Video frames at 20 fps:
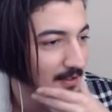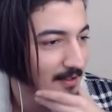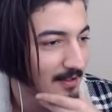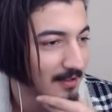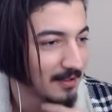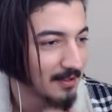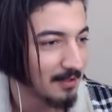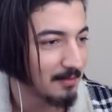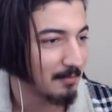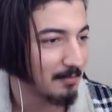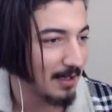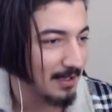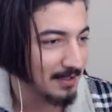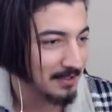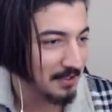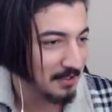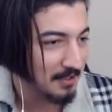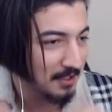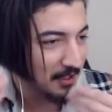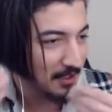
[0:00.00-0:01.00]
Bilmem. Ben
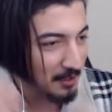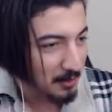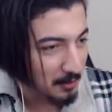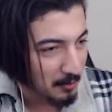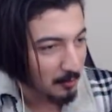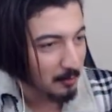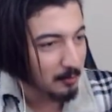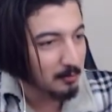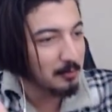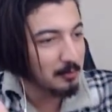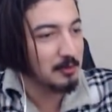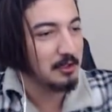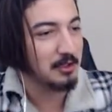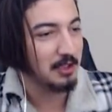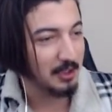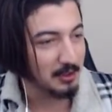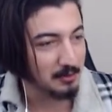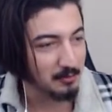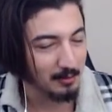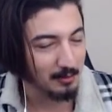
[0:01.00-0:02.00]
sana en iyi olduğun şeyi
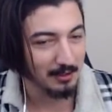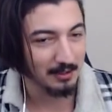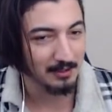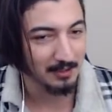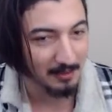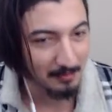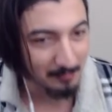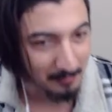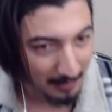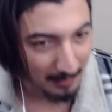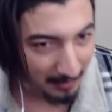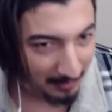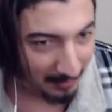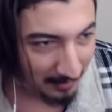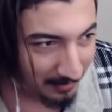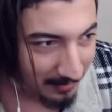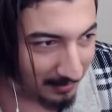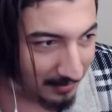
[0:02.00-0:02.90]
söyle dedim yani.